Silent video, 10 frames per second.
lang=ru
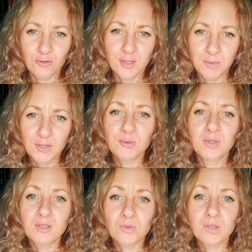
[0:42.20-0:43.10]
что за
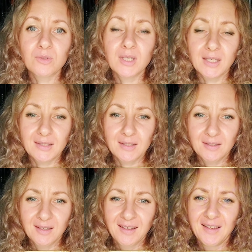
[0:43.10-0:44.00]
способности у него есть.
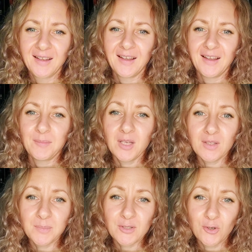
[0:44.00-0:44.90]

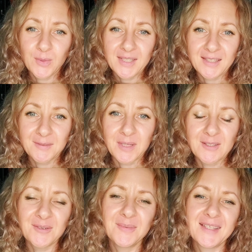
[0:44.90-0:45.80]
Первая способность – это
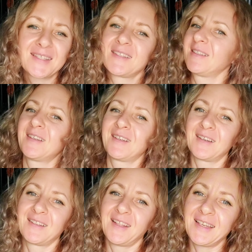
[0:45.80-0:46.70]
способность
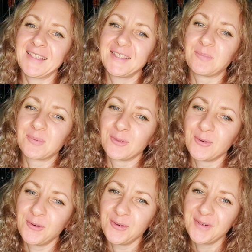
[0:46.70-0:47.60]
а, дарить
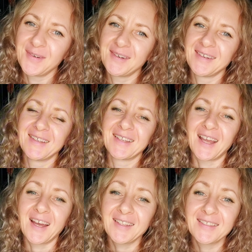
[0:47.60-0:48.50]
тепло,
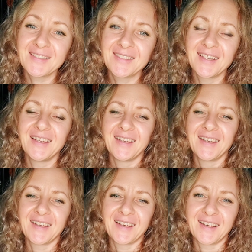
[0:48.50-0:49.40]
радость,
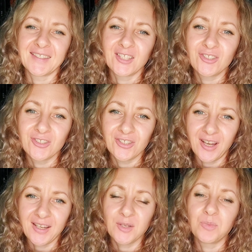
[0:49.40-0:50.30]
а,
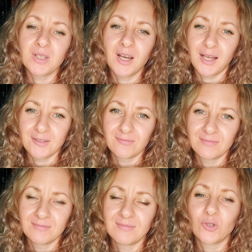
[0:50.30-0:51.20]
защищать, оберегать.
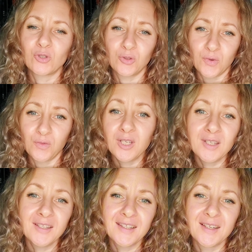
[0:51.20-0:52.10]
Тот, кто его
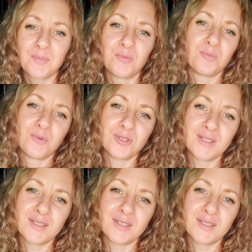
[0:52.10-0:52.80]
выиграет, будет